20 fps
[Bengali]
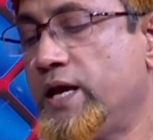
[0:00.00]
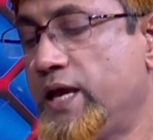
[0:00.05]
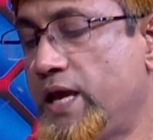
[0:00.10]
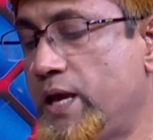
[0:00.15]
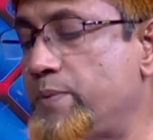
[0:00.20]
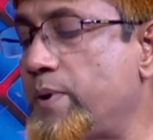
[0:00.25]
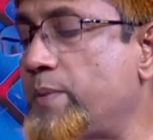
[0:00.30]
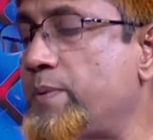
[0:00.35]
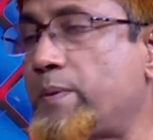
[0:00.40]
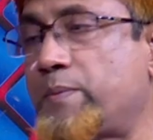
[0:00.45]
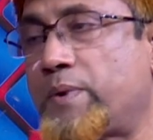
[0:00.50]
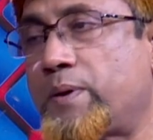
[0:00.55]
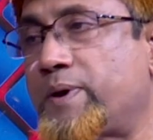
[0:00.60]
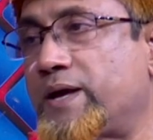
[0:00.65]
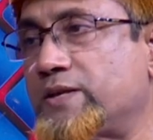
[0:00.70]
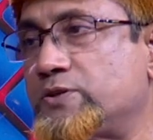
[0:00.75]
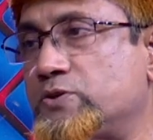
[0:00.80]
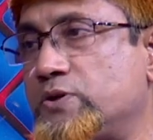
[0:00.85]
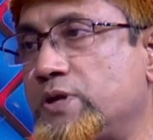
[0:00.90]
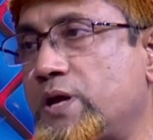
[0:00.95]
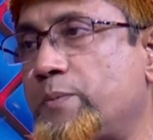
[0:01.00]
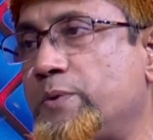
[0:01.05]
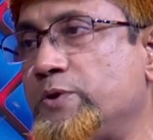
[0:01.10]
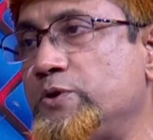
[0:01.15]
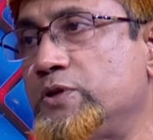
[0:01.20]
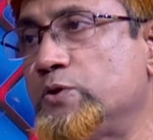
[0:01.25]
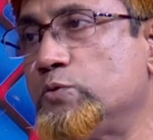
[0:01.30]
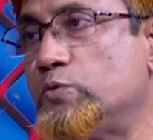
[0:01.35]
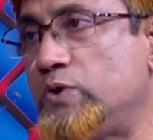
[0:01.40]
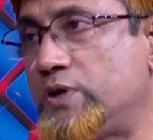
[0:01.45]
এভাবে আমরা ভাজ করি আমরা
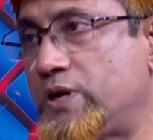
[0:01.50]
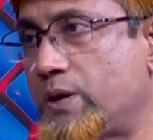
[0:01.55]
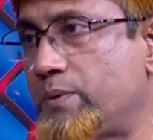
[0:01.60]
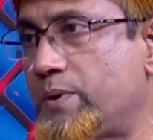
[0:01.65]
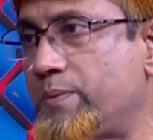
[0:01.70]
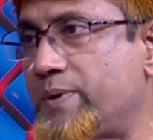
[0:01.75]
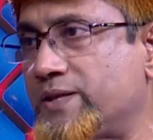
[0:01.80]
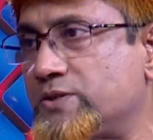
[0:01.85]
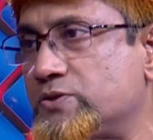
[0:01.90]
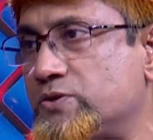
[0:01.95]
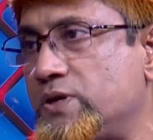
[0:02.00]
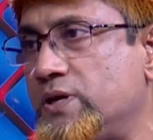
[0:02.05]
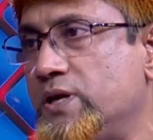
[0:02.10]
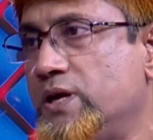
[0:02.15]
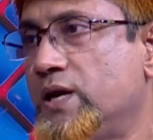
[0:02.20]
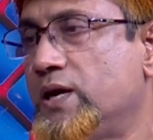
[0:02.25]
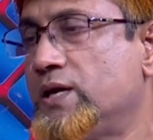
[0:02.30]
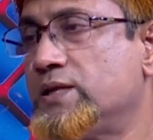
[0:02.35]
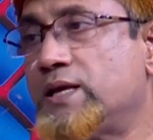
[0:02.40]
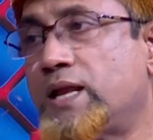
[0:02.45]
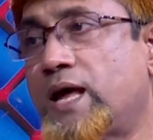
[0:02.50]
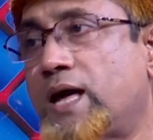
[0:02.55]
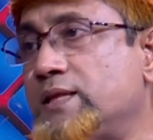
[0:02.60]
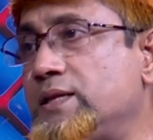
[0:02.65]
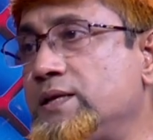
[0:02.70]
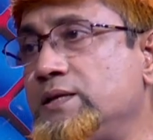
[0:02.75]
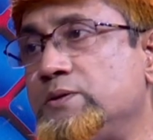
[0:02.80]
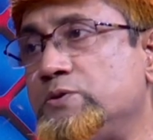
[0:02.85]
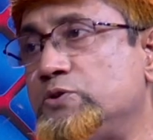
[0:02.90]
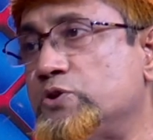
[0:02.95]
যেটা উল্টাভাবে ভাজ করি তাহলে হাতের
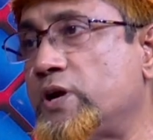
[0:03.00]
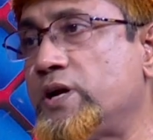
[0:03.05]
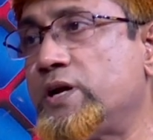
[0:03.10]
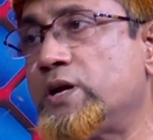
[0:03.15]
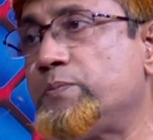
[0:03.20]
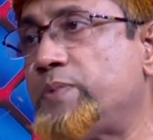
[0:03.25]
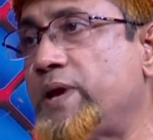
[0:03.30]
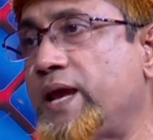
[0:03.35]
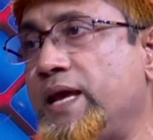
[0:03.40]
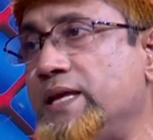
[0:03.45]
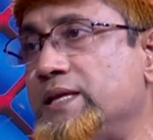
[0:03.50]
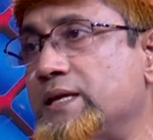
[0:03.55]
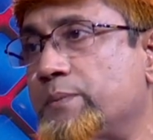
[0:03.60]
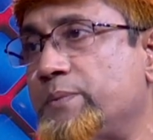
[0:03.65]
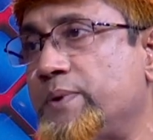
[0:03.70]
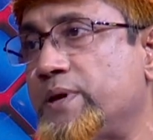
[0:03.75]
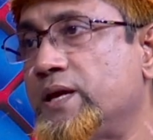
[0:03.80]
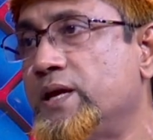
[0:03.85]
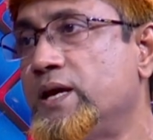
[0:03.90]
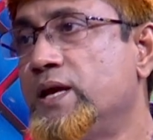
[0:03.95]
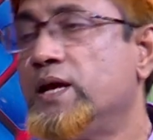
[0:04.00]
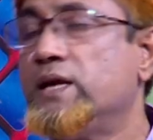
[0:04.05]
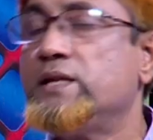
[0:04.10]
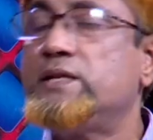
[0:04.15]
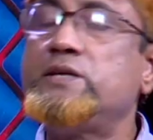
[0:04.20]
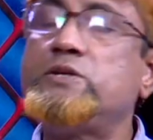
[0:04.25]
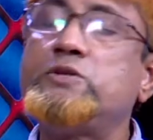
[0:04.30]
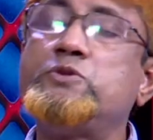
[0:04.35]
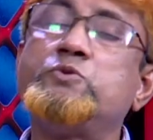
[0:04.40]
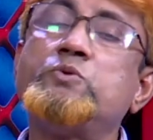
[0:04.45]
জয়েন্টটা ভেঙে যাবে
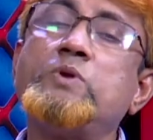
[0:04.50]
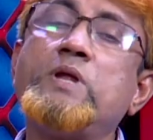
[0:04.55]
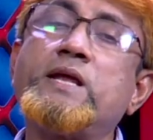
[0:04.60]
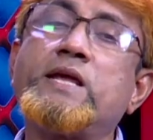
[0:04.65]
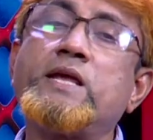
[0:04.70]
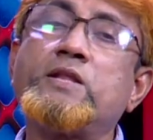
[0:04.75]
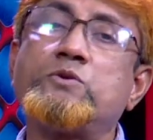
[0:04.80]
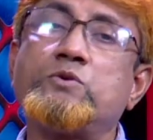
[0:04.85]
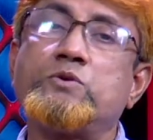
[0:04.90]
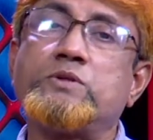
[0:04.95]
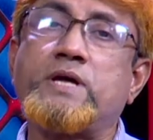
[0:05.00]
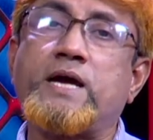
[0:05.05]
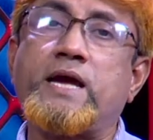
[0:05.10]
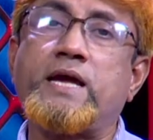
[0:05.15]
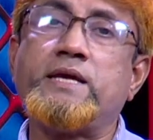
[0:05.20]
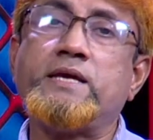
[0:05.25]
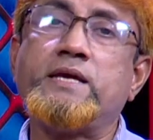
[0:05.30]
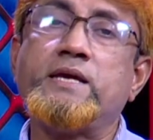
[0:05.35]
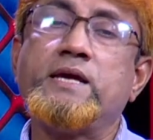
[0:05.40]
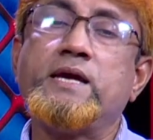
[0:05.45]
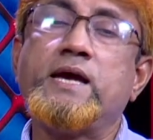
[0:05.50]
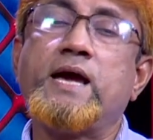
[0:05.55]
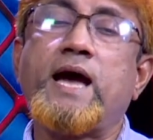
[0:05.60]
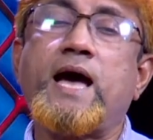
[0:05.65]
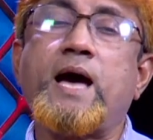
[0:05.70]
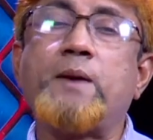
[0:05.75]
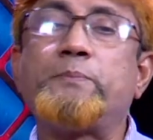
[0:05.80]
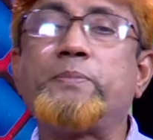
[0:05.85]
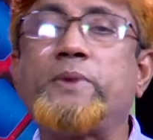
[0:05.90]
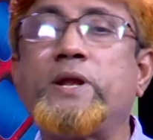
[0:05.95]
ঠিক চুলের ক্ষেত্রে তাই
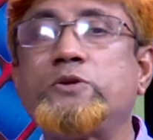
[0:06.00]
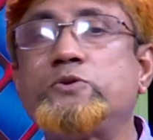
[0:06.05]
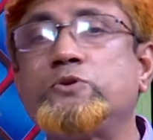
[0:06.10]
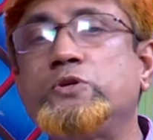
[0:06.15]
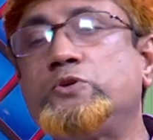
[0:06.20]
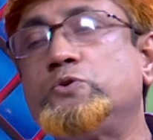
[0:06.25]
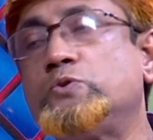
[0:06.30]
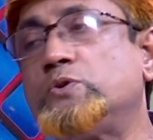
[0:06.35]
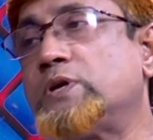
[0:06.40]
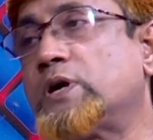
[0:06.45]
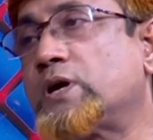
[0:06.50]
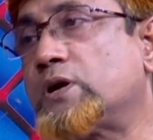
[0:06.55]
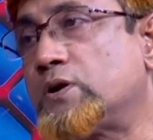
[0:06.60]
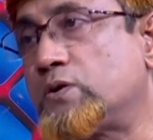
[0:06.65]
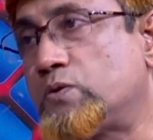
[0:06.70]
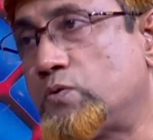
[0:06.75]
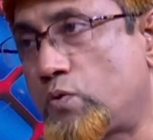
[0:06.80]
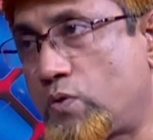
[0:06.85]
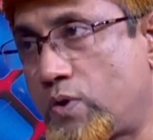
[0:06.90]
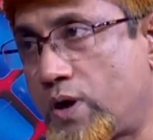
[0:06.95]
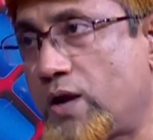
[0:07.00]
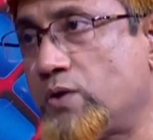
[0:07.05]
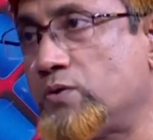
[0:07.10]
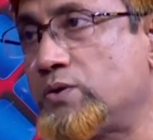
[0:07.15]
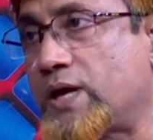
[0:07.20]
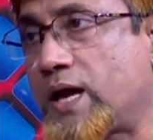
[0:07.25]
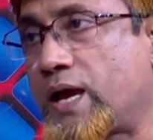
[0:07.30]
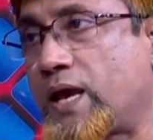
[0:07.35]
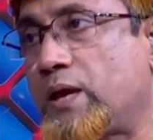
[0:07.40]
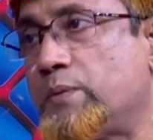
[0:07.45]
আপনার যদি চুলটা কোকড়ানো
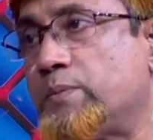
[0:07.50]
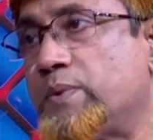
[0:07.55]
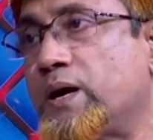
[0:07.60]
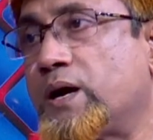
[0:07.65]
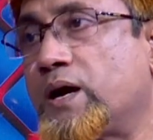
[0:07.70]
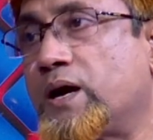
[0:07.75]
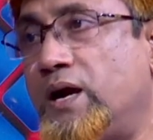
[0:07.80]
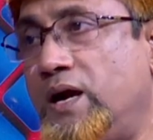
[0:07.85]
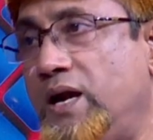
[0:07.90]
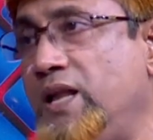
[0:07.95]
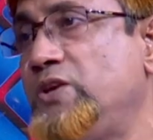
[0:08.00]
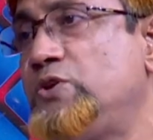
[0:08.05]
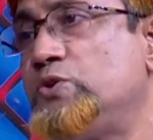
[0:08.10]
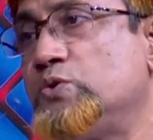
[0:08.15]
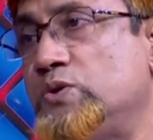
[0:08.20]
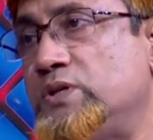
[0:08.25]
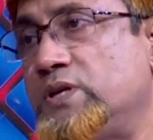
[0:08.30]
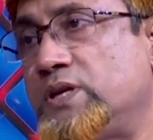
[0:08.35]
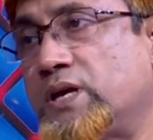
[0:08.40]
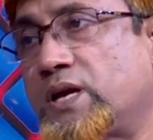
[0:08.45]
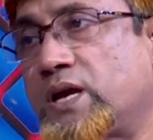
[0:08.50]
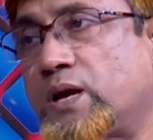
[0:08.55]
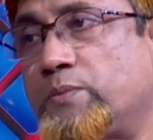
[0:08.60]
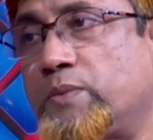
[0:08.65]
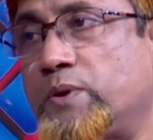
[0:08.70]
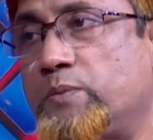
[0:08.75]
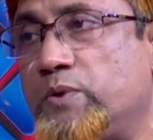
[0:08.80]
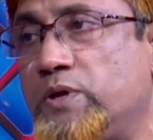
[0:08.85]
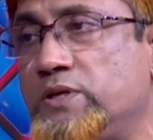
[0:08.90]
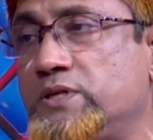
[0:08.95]
থাকে বা কার্লি চুল যেটাকে আমরা
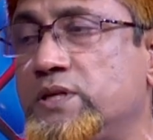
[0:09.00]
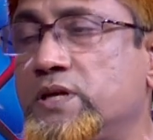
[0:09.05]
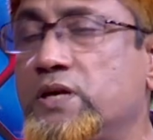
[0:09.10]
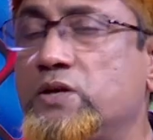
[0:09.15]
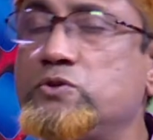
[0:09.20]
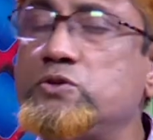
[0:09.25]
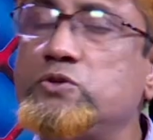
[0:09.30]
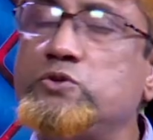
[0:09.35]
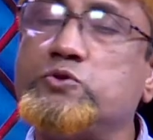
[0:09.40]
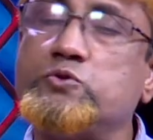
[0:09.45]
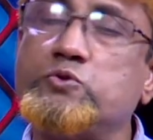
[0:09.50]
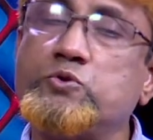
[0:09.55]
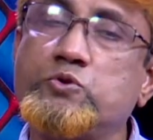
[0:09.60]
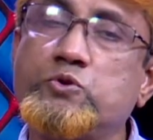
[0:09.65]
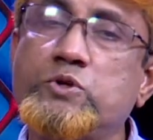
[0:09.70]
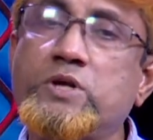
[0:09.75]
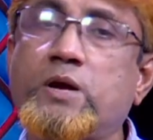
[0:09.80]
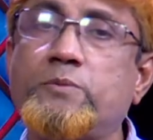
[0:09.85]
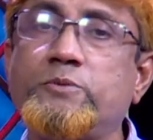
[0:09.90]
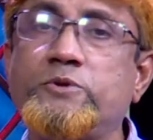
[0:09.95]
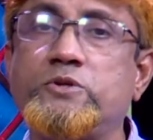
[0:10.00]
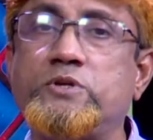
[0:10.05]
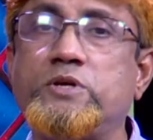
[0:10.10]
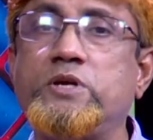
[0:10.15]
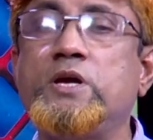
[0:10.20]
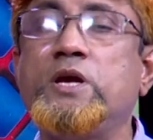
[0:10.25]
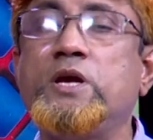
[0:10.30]
বলি সেটাকে যদি জোর করে আমি যদি